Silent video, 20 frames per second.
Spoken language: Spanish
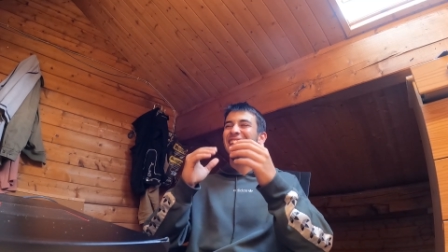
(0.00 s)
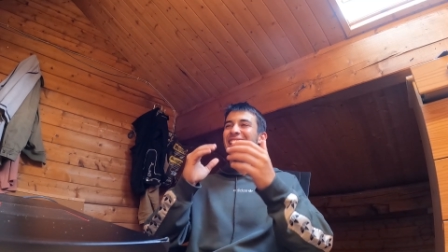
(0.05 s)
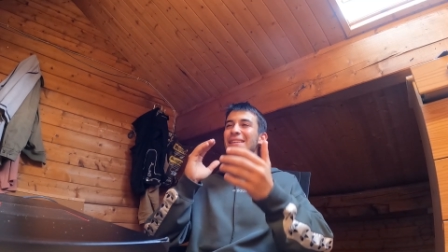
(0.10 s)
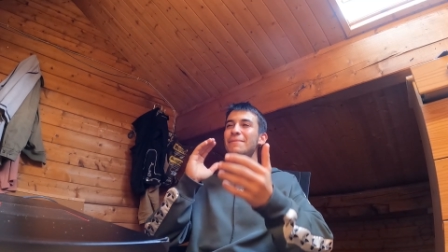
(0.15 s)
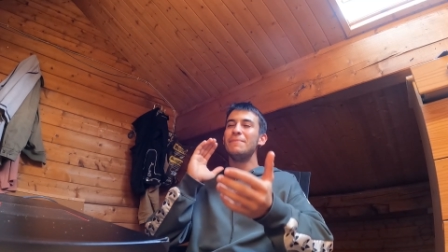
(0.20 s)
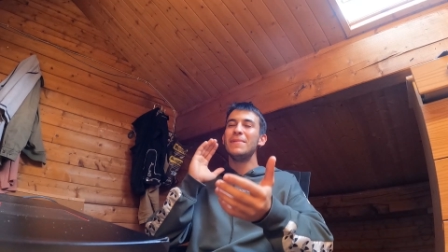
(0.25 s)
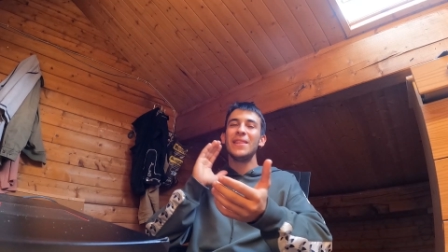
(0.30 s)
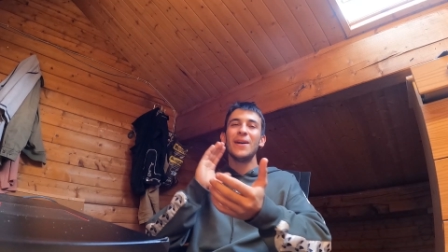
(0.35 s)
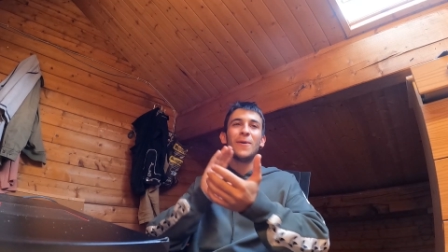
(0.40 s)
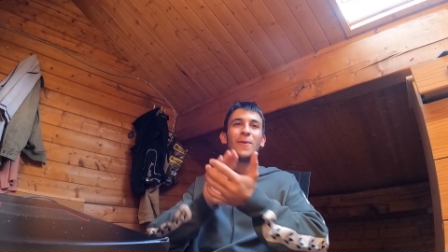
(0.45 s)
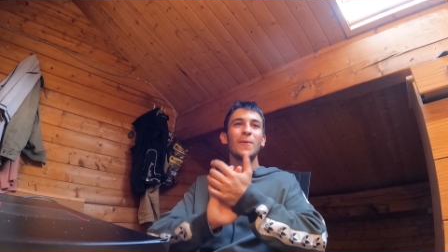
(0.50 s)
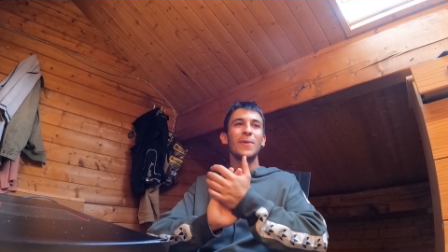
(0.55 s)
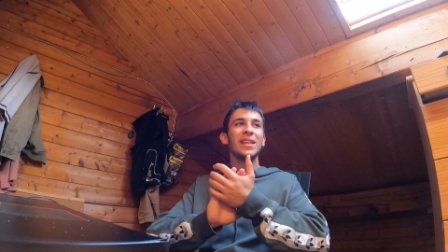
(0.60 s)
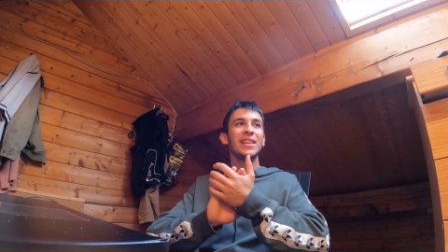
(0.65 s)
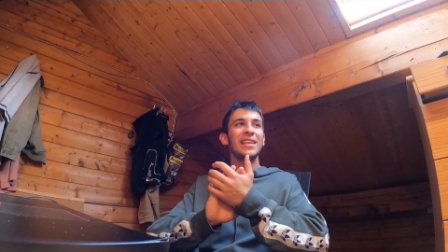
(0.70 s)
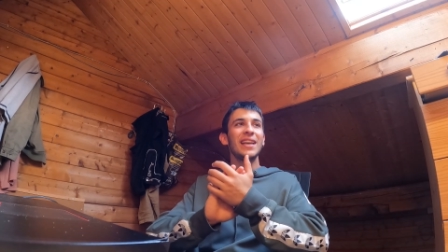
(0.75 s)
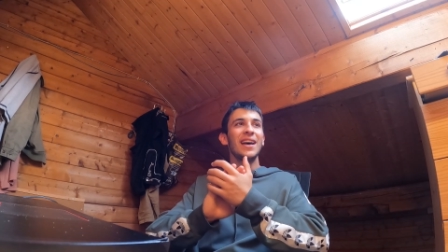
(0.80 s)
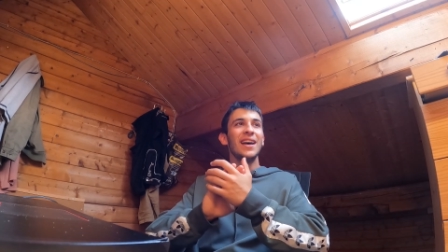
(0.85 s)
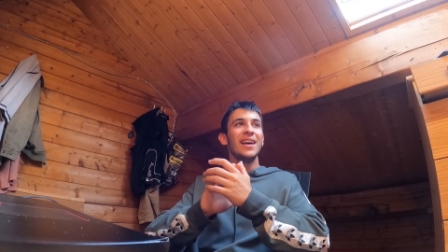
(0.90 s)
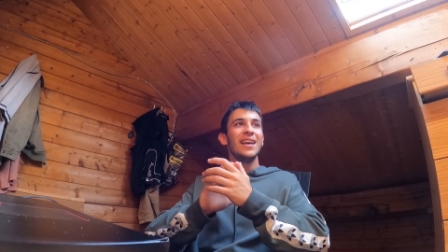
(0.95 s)
Y me he dado
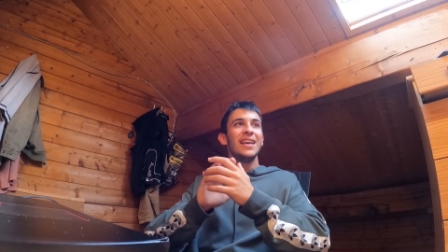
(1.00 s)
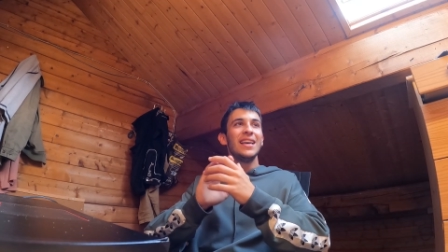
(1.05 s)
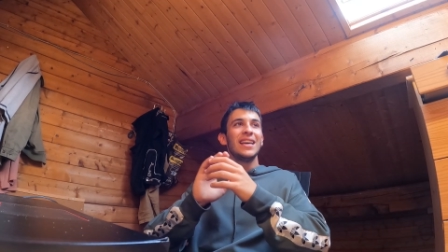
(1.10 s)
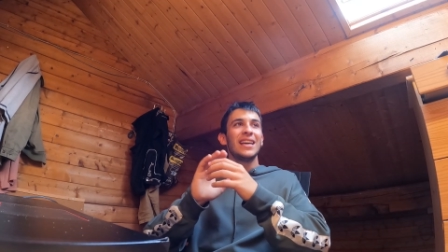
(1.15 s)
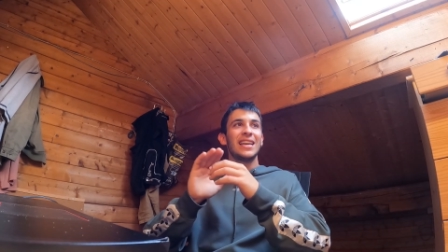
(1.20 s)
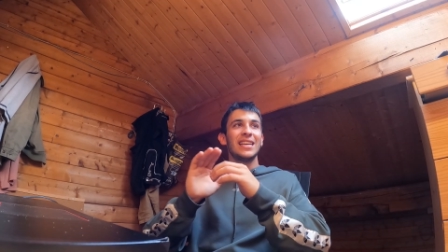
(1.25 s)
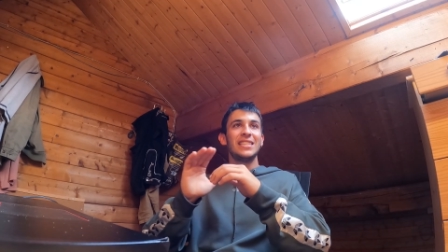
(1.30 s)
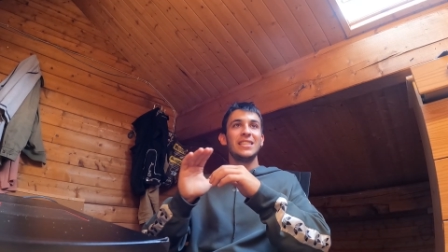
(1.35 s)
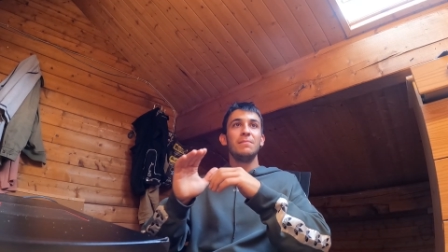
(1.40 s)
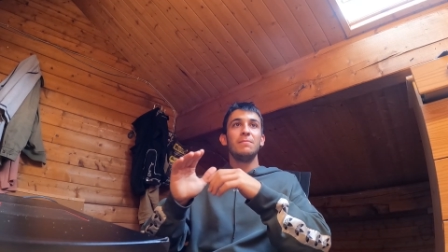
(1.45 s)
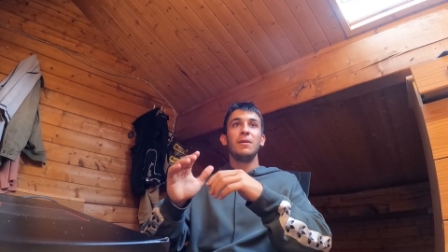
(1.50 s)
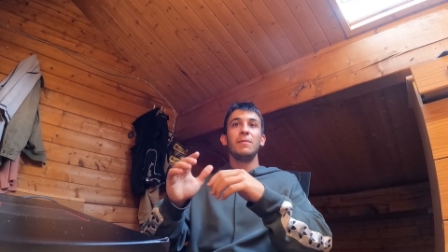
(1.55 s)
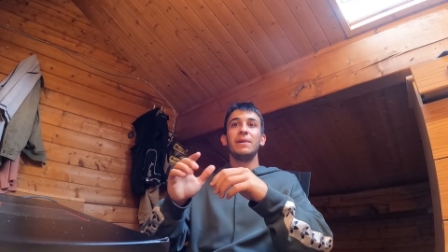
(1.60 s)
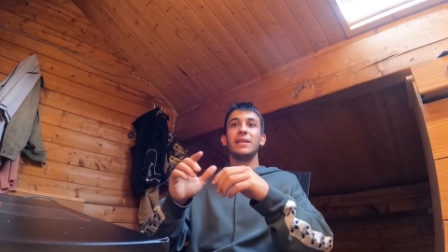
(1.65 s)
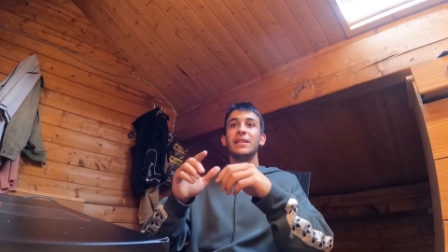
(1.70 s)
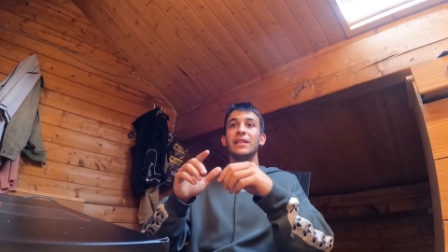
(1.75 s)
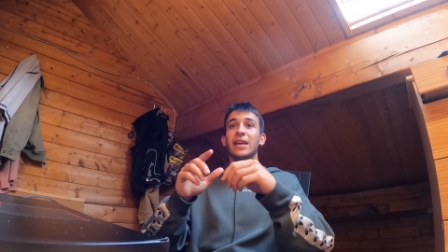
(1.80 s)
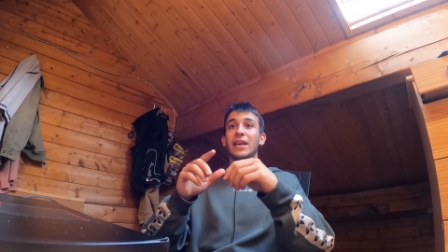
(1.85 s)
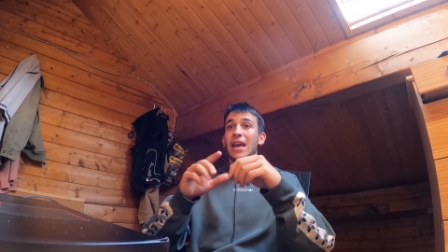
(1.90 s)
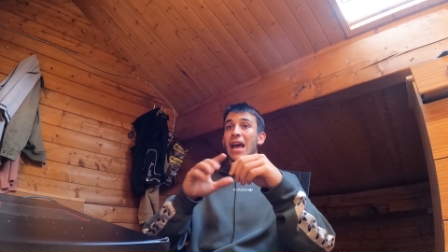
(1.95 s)
cuenta que
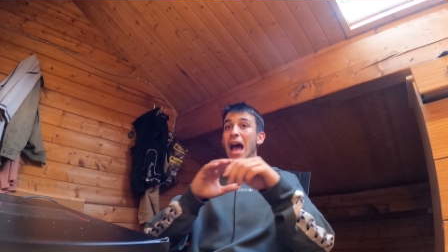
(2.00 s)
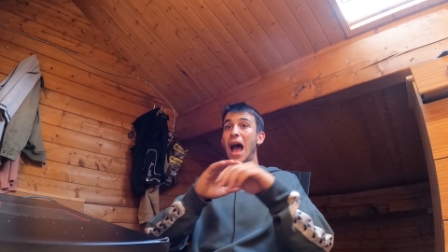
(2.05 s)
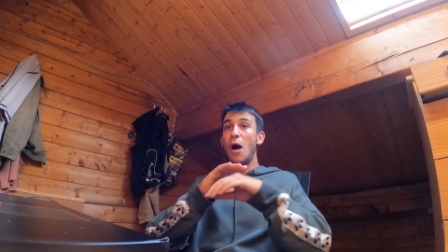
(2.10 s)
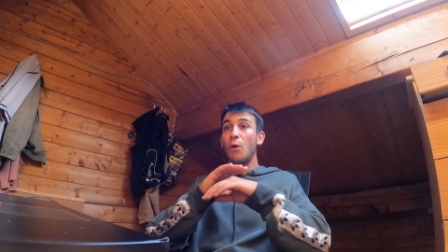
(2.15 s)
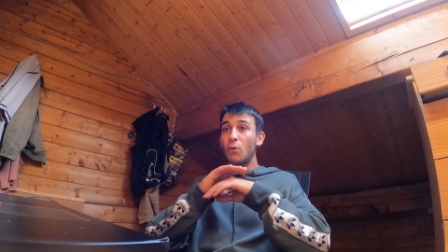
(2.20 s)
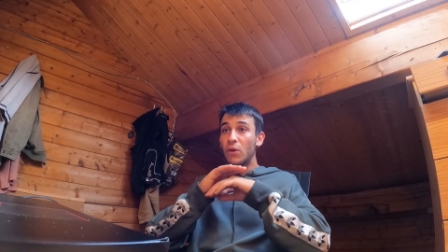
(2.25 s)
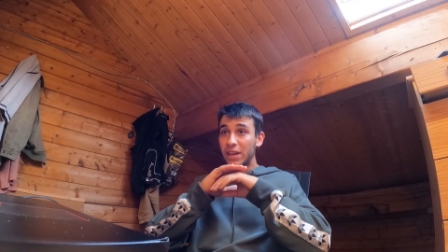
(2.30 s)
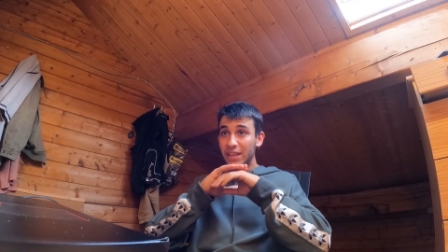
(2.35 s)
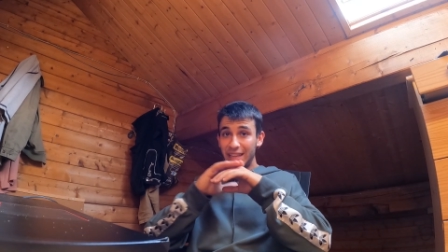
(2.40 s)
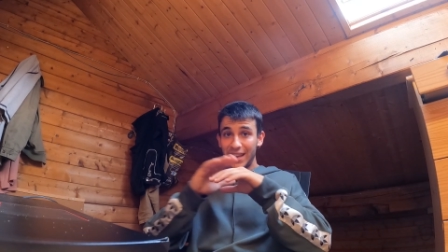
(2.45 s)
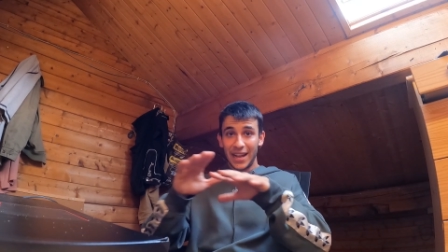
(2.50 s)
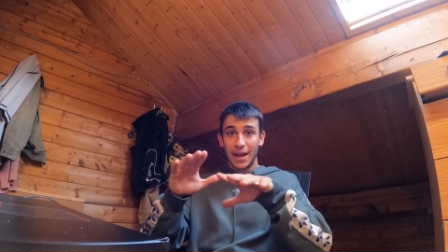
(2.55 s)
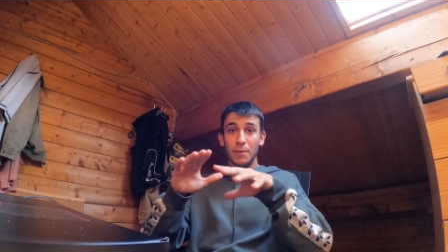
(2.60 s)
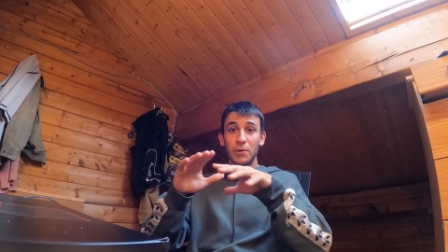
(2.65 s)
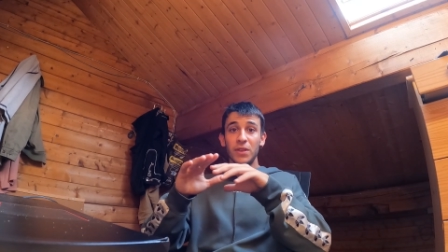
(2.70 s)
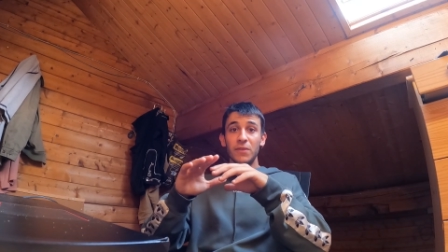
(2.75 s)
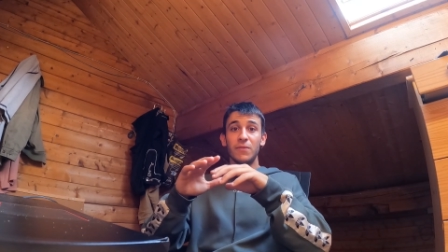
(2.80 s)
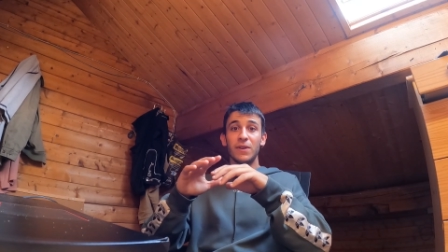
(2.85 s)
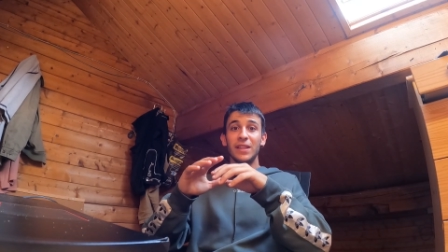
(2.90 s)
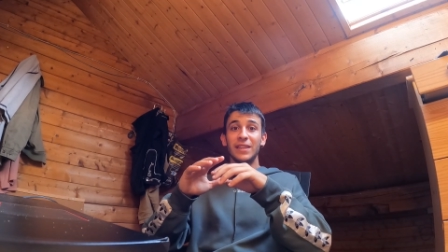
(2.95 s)
simplemente, aunque
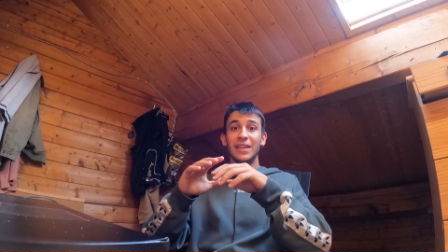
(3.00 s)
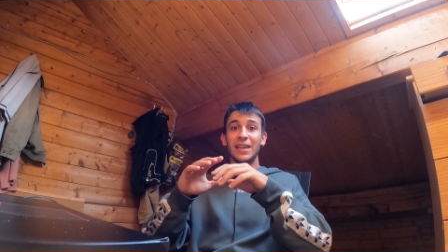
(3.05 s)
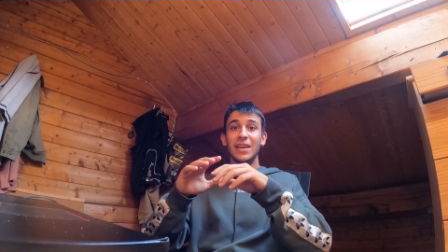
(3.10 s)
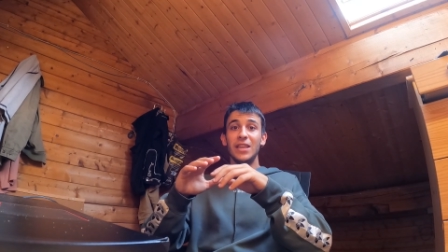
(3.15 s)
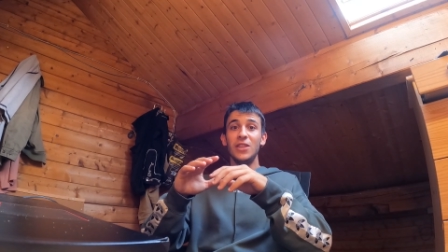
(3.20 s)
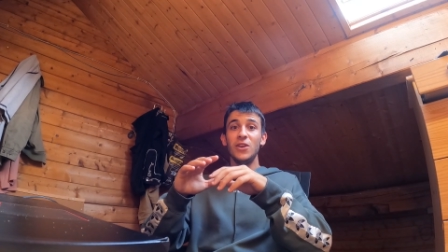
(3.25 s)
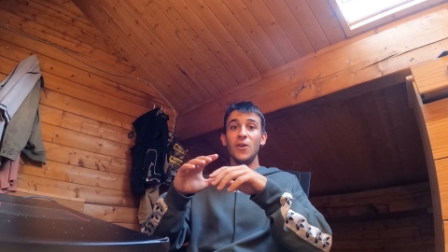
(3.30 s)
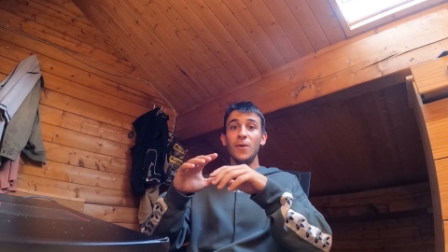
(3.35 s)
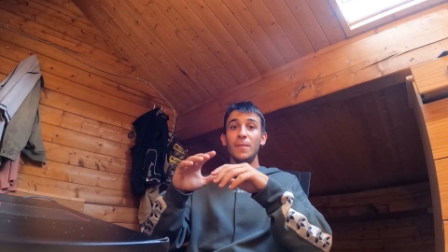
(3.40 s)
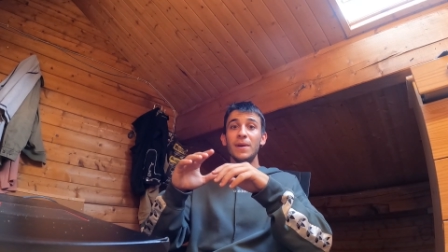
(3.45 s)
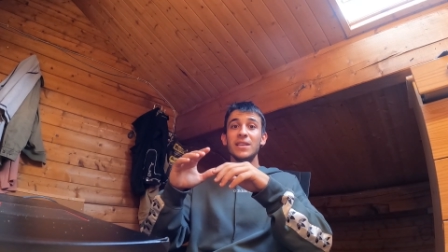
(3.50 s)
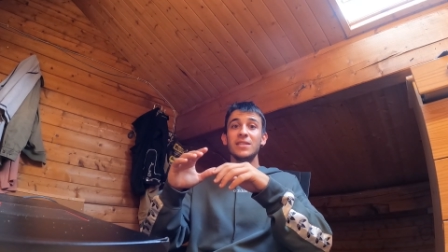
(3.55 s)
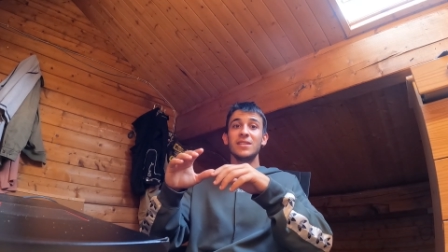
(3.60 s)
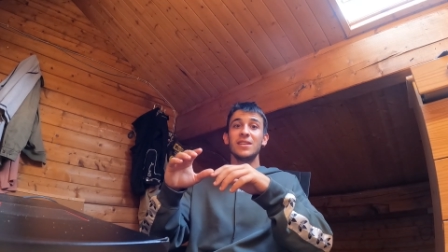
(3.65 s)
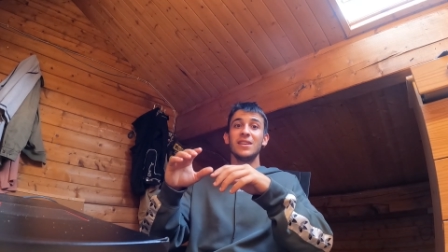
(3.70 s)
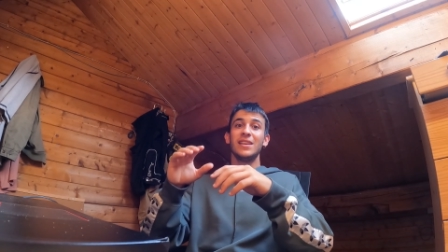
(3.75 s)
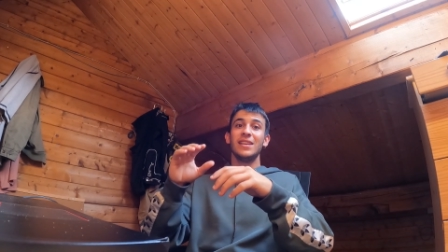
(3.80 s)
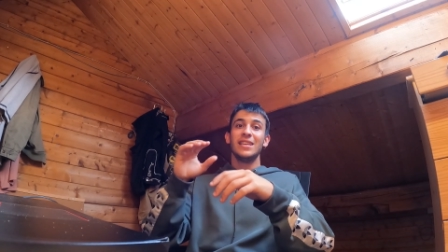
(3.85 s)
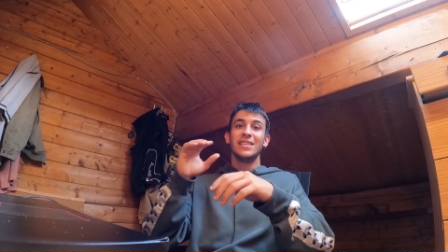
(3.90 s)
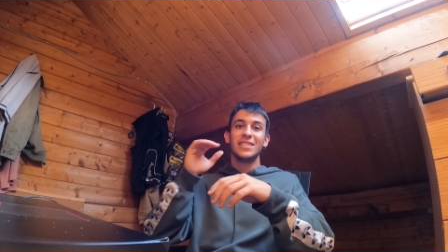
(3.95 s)
tengamos diferentes
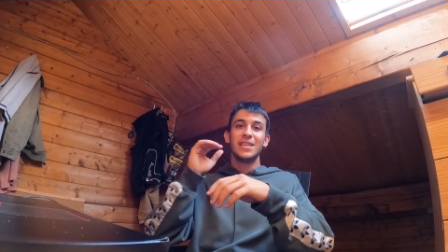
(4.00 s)
idiomas,